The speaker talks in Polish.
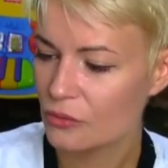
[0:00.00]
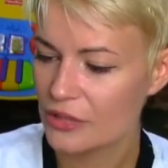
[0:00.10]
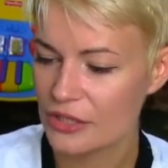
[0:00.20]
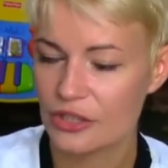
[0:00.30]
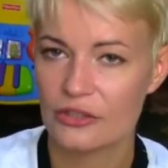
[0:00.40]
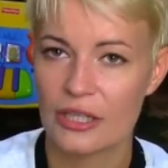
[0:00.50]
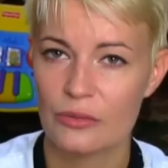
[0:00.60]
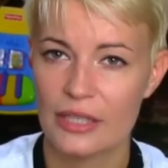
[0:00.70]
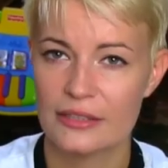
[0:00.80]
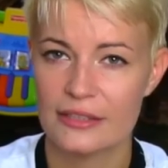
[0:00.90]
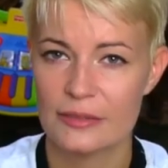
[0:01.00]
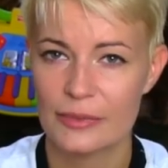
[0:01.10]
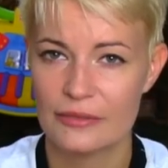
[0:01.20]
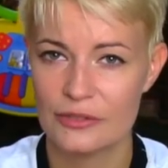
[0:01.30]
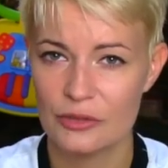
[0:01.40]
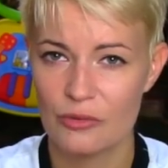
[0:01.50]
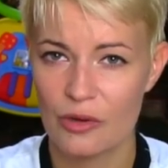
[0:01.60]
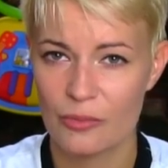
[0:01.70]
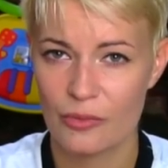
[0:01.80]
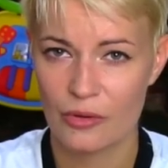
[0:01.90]
u nas się to akurat nie
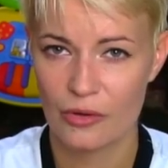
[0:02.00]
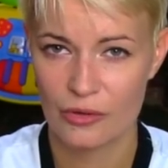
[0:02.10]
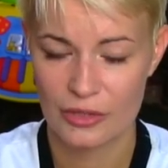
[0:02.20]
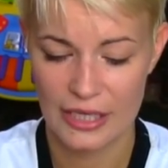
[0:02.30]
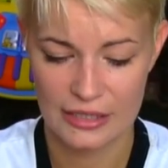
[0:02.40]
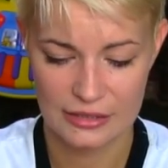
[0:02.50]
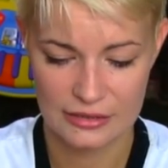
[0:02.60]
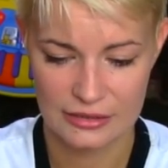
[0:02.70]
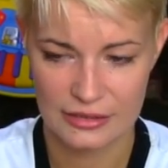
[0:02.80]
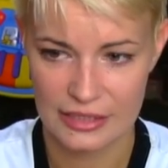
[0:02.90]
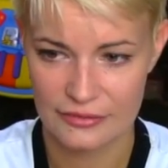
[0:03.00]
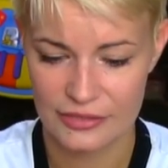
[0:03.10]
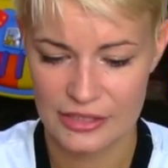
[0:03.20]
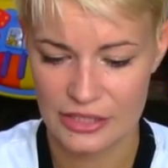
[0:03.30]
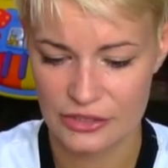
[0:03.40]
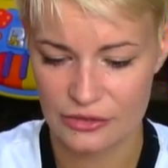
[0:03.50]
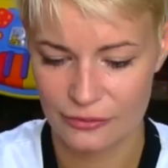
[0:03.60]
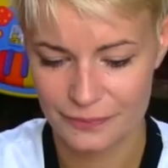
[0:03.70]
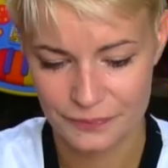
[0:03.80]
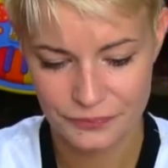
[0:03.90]
sprawdziło, bo jak, jak widać, no